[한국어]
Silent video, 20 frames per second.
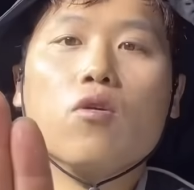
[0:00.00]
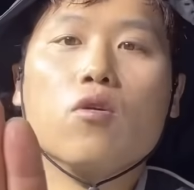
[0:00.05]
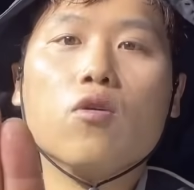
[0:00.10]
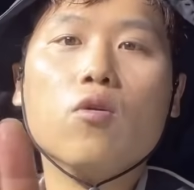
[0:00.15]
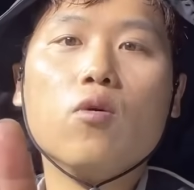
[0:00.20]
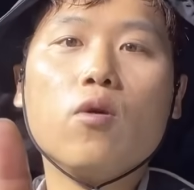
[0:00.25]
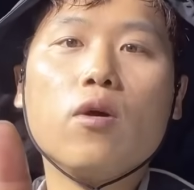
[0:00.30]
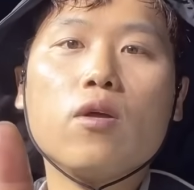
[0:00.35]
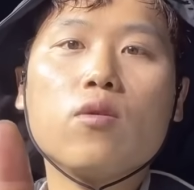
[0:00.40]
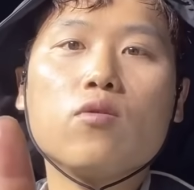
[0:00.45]

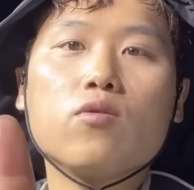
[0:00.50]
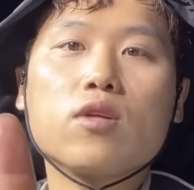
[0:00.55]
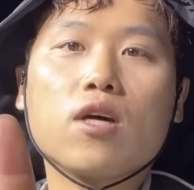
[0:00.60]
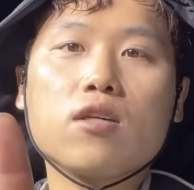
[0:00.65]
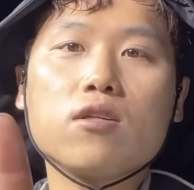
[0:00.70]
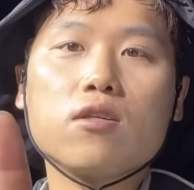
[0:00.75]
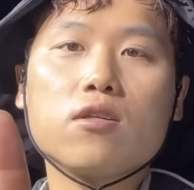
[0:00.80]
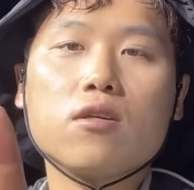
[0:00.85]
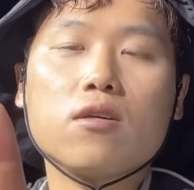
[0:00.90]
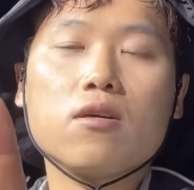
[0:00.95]
요 해도
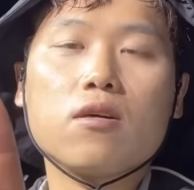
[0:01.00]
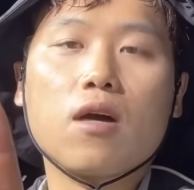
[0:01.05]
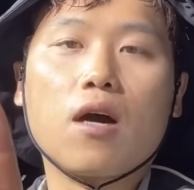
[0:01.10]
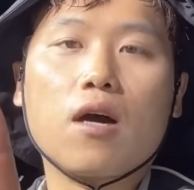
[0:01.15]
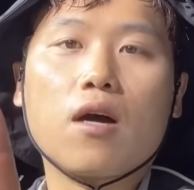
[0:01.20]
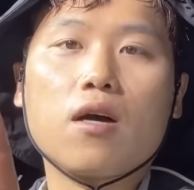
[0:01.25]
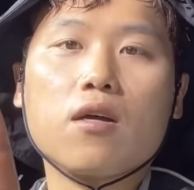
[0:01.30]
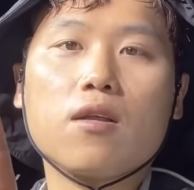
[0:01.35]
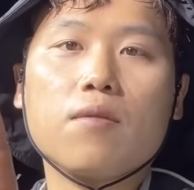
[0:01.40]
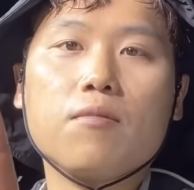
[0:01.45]
사지
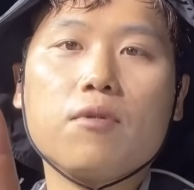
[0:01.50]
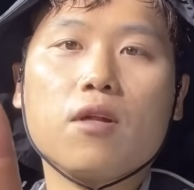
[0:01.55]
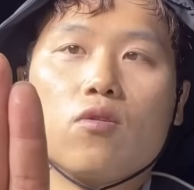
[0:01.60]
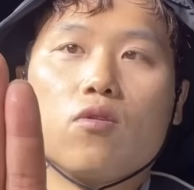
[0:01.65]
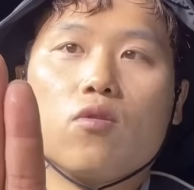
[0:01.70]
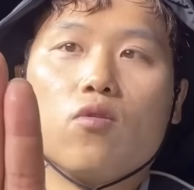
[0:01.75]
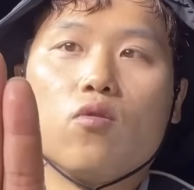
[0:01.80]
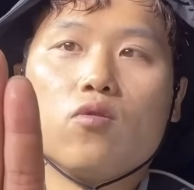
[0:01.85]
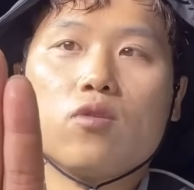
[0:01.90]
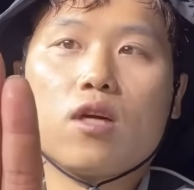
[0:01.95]
가까이 됩니다
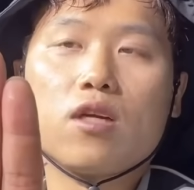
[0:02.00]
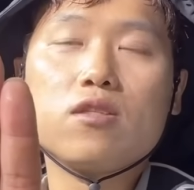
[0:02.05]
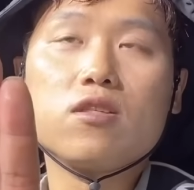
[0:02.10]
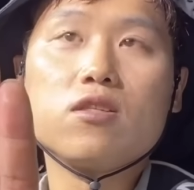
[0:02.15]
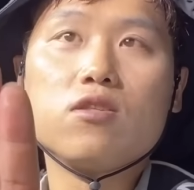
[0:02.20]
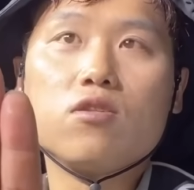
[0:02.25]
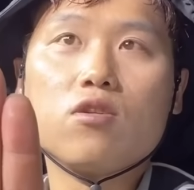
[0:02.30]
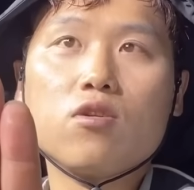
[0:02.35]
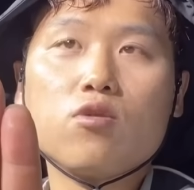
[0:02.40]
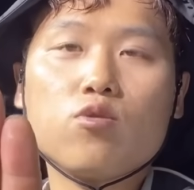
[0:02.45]
요건 사지
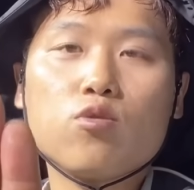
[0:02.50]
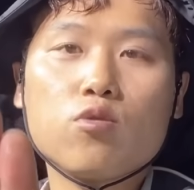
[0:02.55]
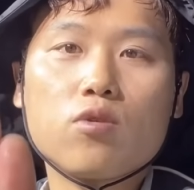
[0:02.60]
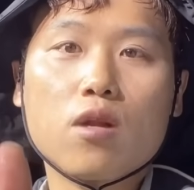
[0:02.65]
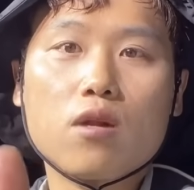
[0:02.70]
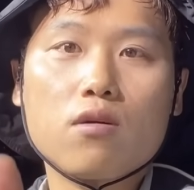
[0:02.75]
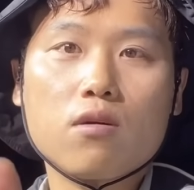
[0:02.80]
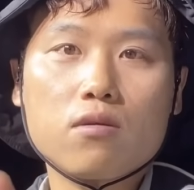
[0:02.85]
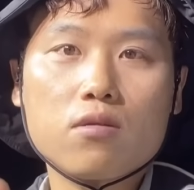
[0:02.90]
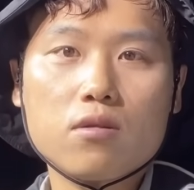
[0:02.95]
인정해줘도
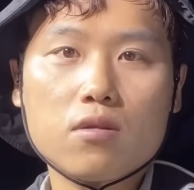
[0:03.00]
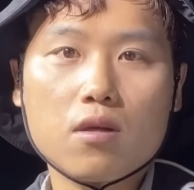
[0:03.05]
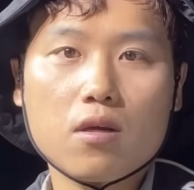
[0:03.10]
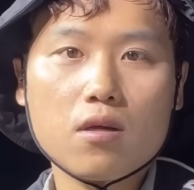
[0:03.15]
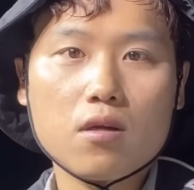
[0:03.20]
될 것 같은데